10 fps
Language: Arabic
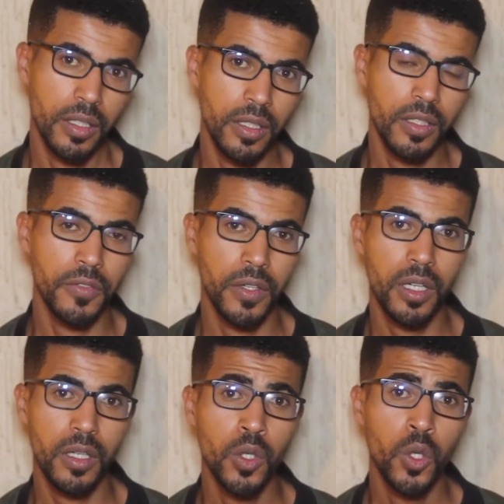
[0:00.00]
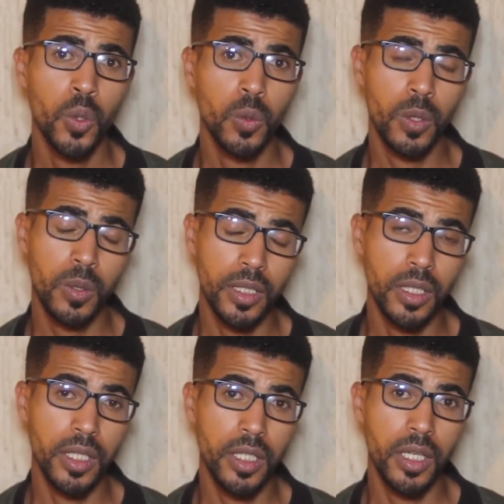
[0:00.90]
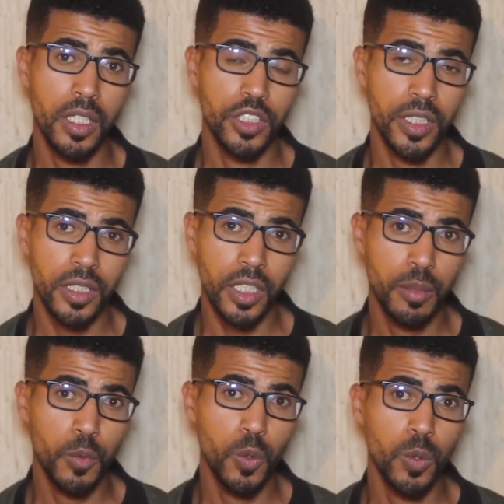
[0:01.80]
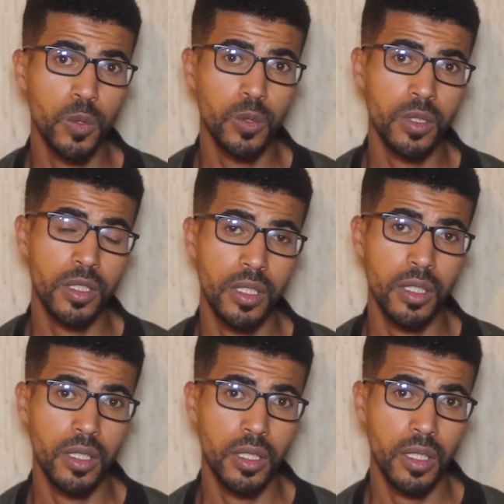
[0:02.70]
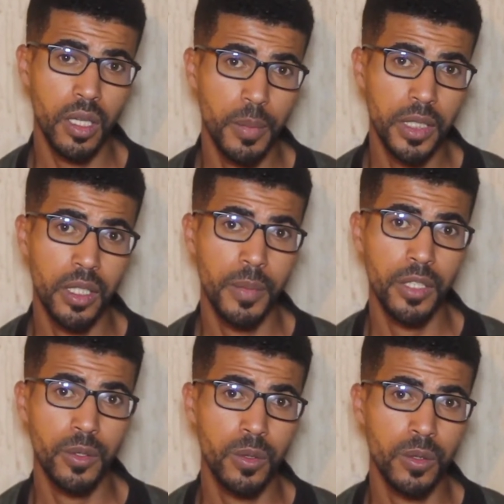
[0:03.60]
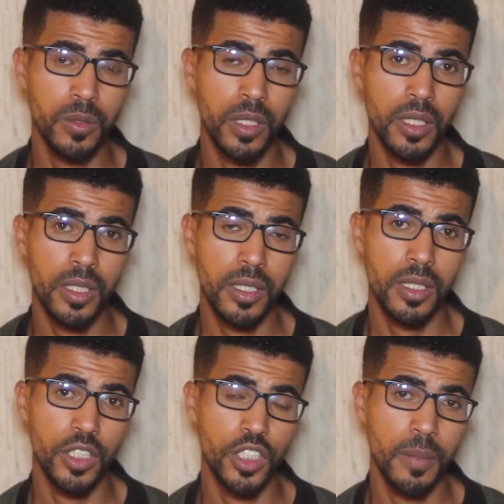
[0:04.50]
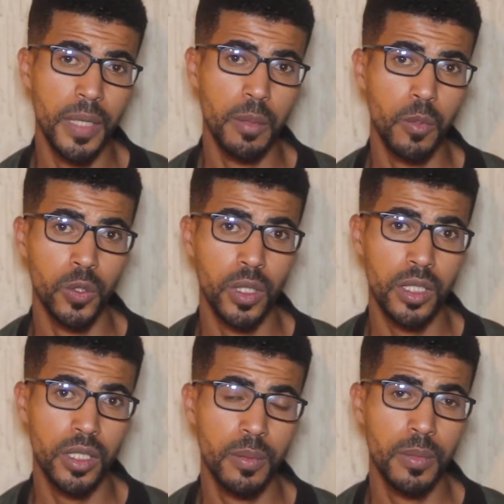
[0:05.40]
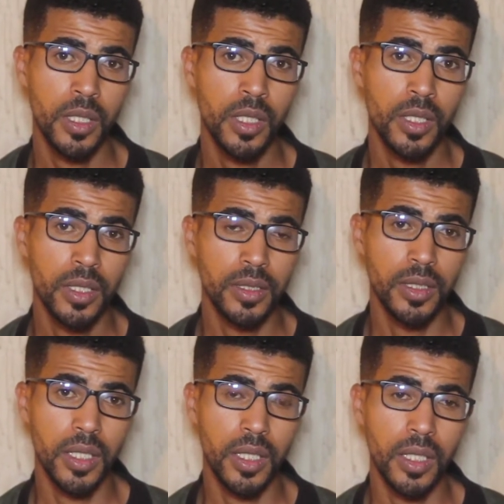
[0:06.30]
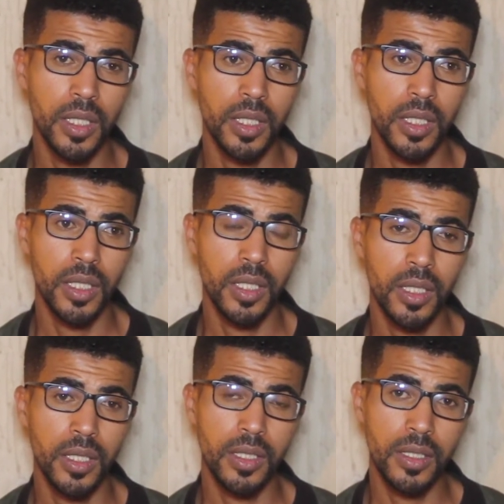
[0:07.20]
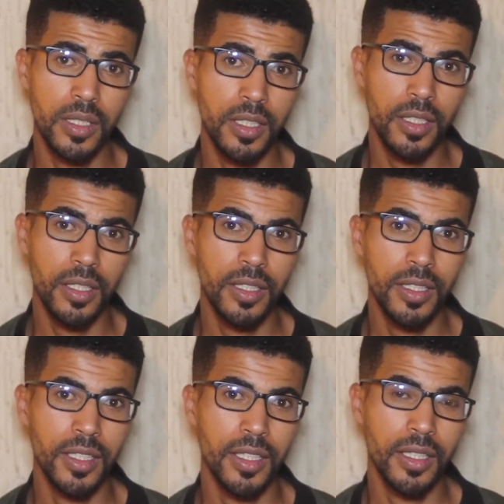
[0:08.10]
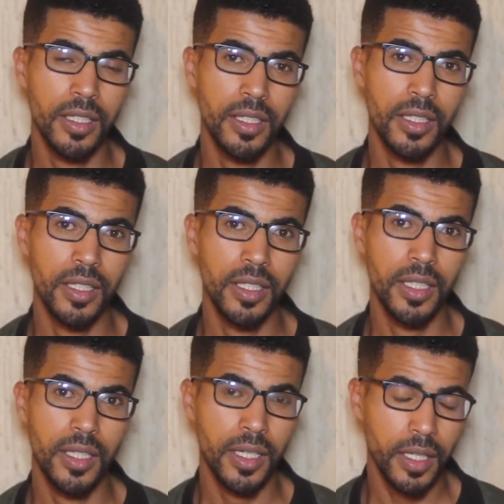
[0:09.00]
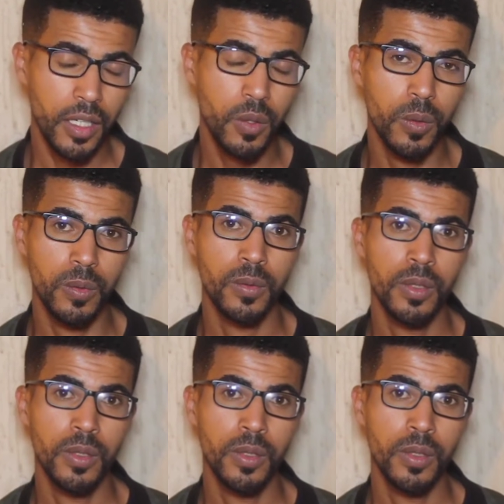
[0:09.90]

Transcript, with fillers: ايفا وكذلك لجنه التحكيم كله سي احمد عمينو سي جمال معتصم دا سي آه، خيخون